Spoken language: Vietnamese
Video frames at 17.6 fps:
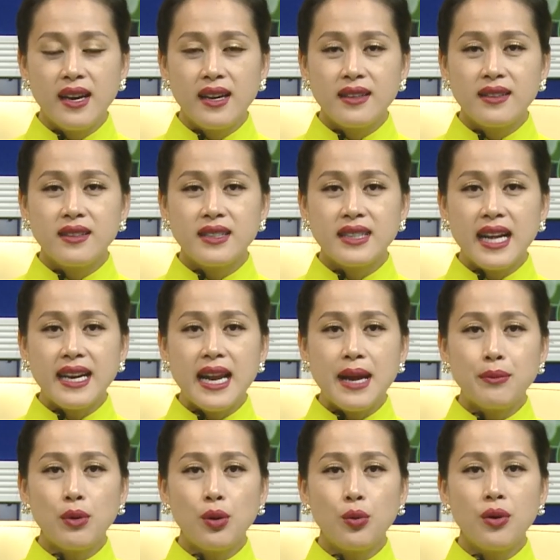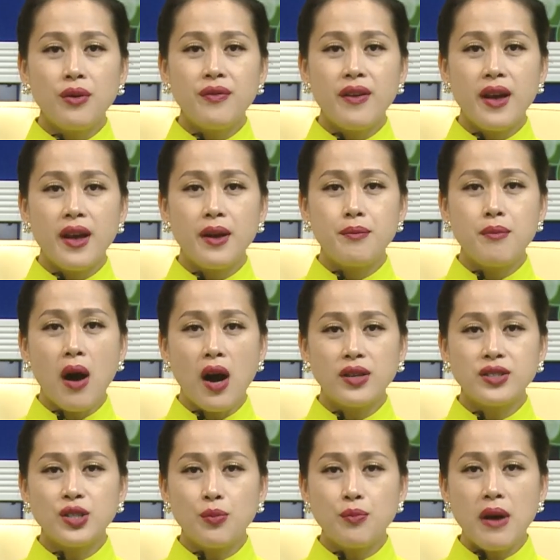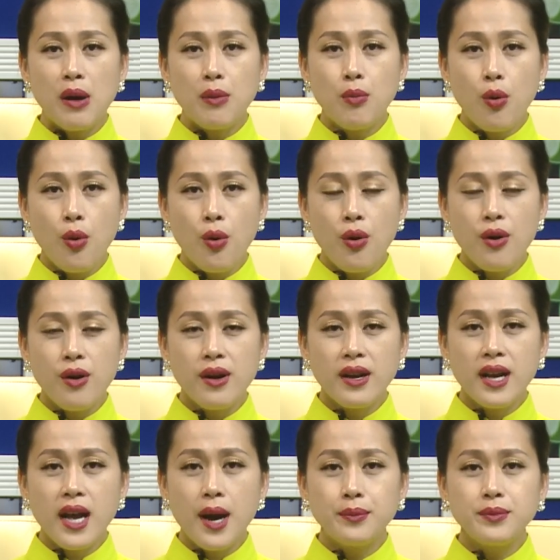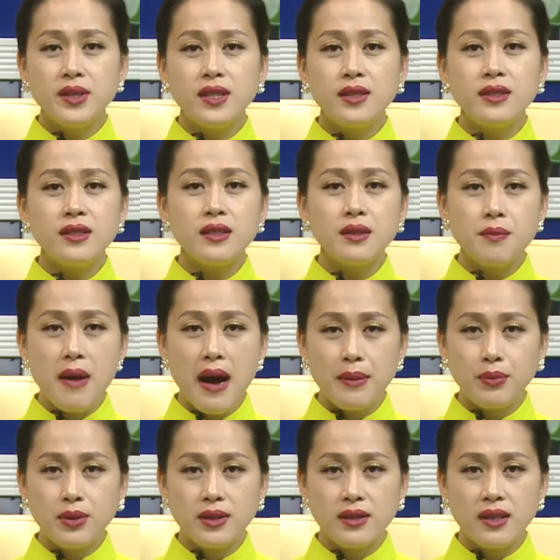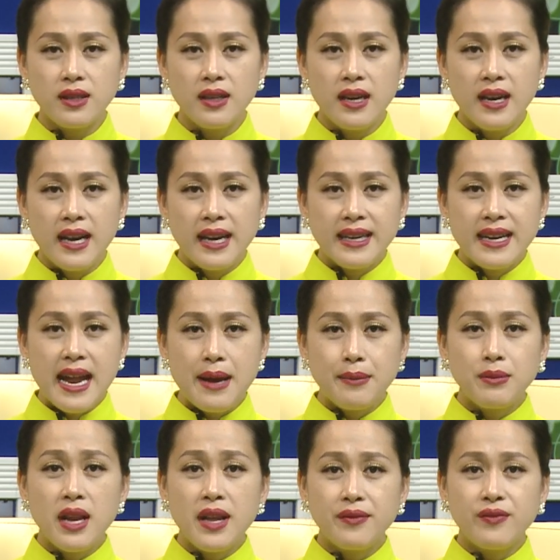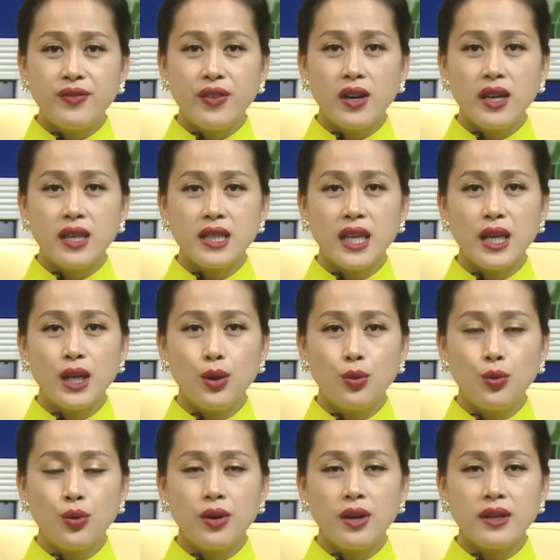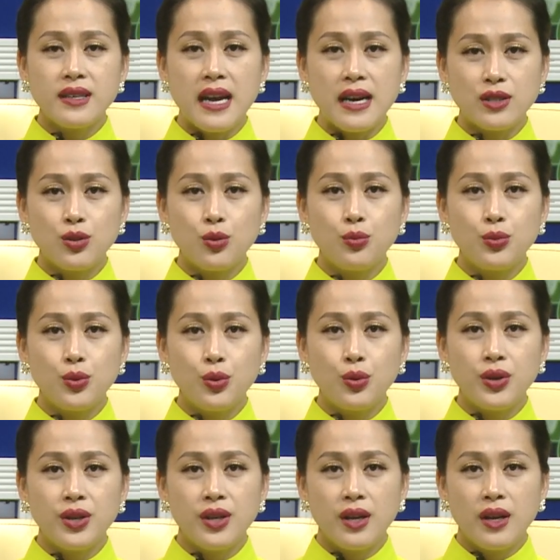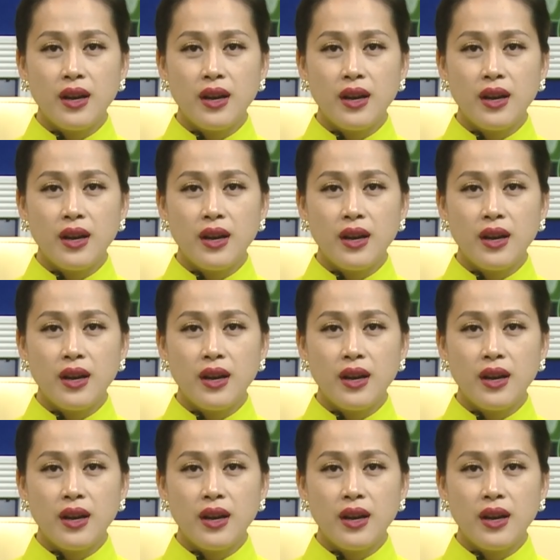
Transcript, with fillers: Người ta đem lúa về bỏ trong bao bố, ngâm dưới nước ba bữa, đem lên phơi thì lúa đã rụng đuôi.